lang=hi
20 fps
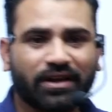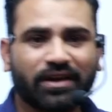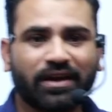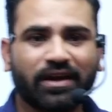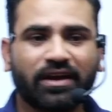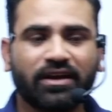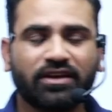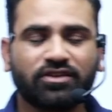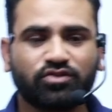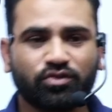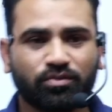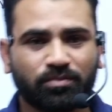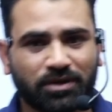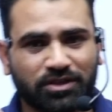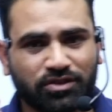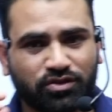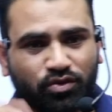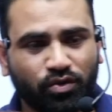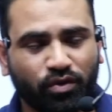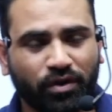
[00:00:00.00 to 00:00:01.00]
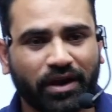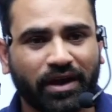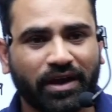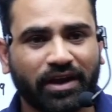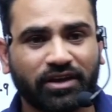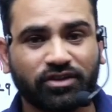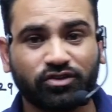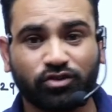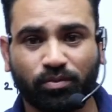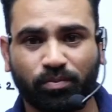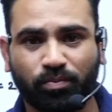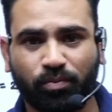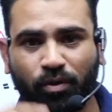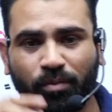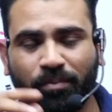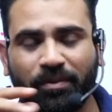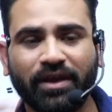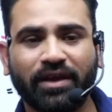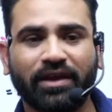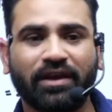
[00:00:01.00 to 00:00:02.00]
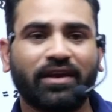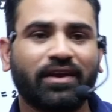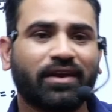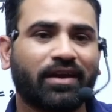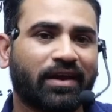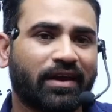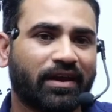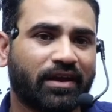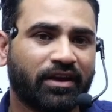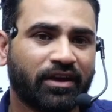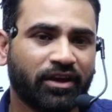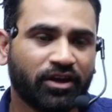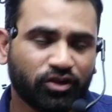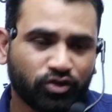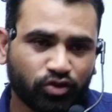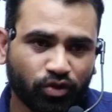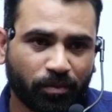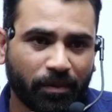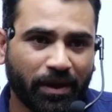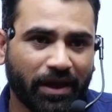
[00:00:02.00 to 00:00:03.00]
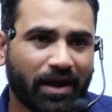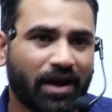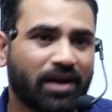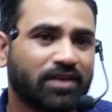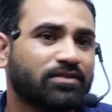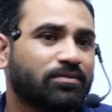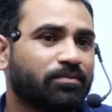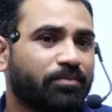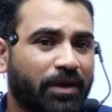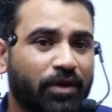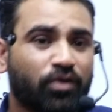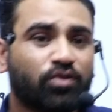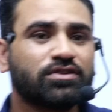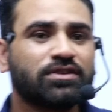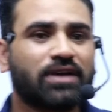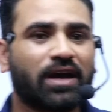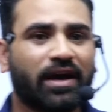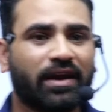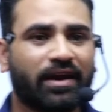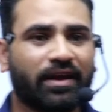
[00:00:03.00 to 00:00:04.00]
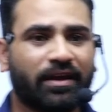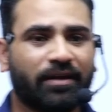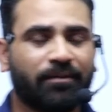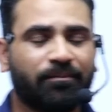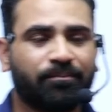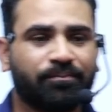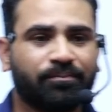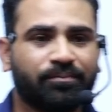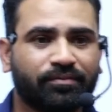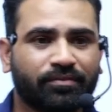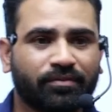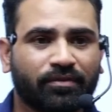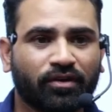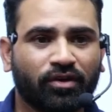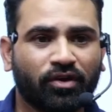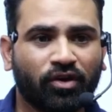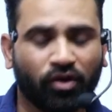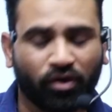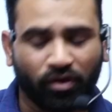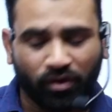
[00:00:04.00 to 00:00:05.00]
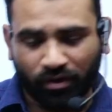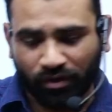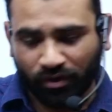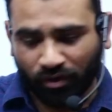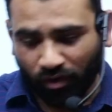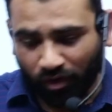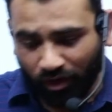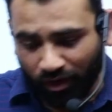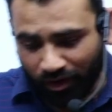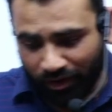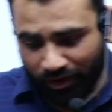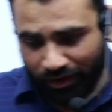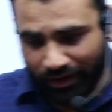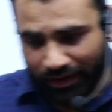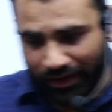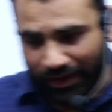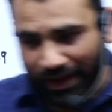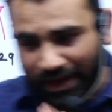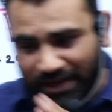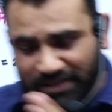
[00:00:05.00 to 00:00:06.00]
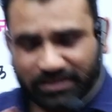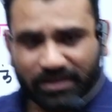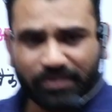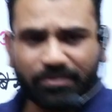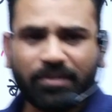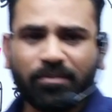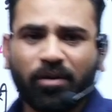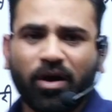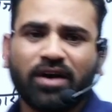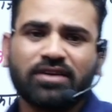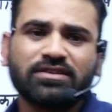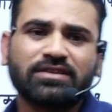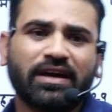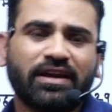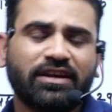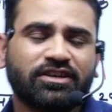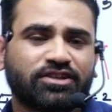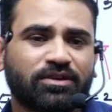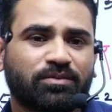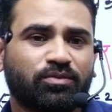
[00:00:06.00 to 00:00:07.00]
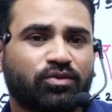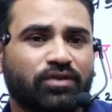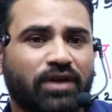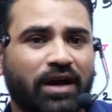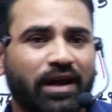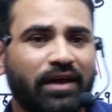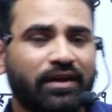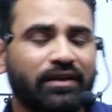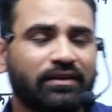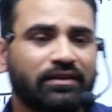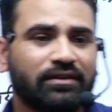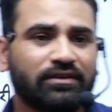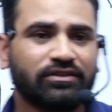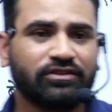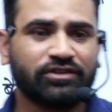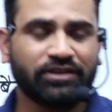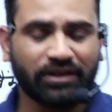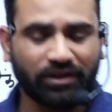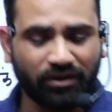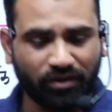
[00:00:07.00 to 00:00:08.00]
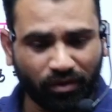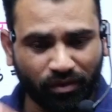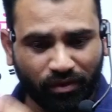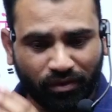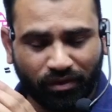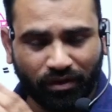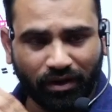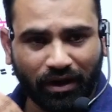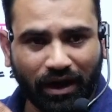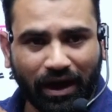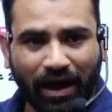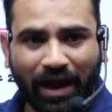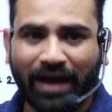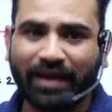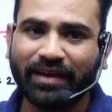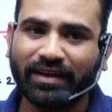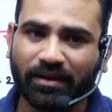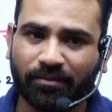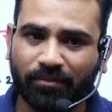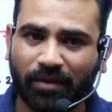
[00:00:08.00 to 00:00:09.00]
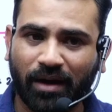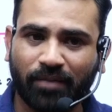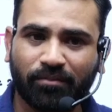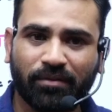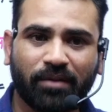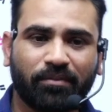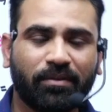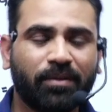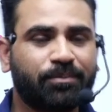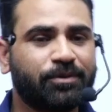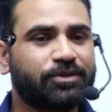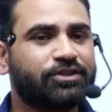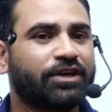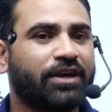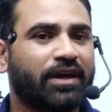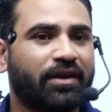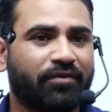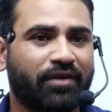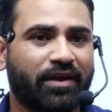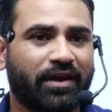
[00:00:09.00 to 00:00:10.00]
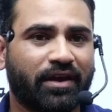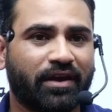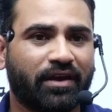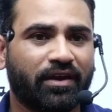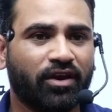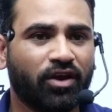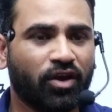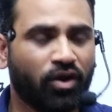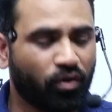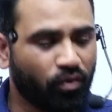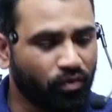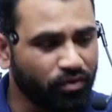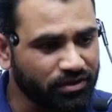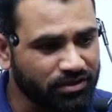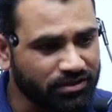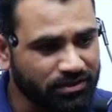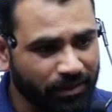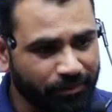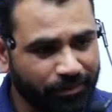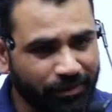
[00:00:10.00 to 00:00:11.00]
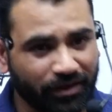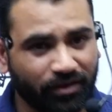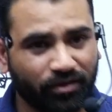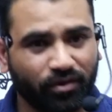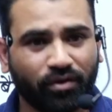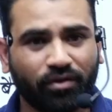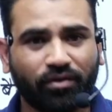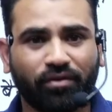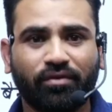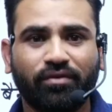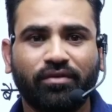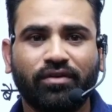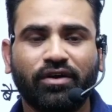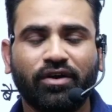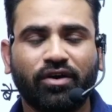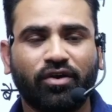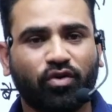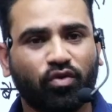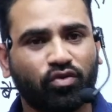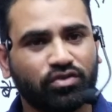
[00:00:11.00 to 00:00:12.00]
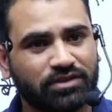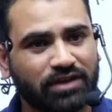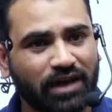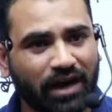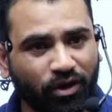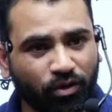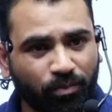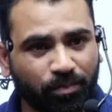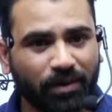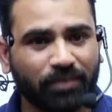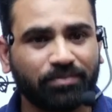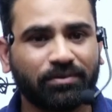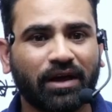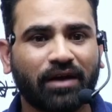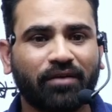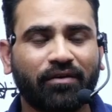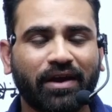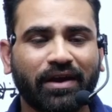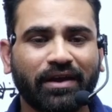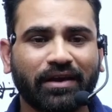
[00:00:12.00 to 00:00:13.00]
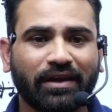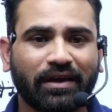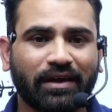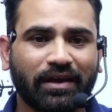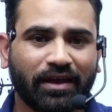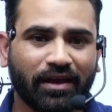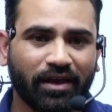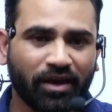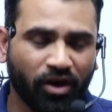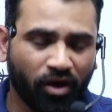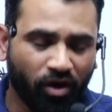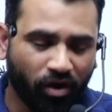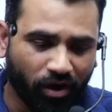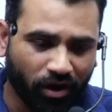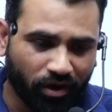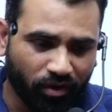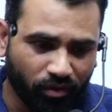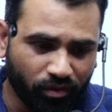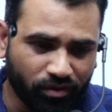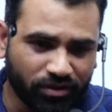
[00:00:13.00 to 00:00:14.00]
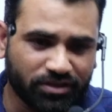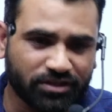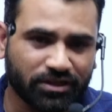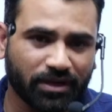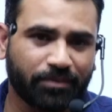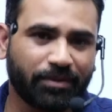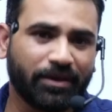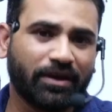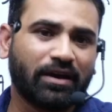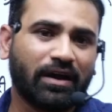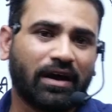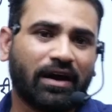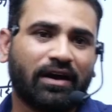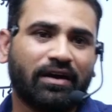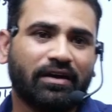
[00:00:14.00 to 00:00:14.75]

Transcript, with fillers: हैं जो मजदूर हैं जो भूमिहीन हैं जो बेरा बेरोजगार हैं और ऐसे भी बहुत सारे समुदाय जिनको आय के मामले में पिछड़े हुए हैं उन सभी को रोजगार उपलब्ध करवाने के लिए और उन सभी का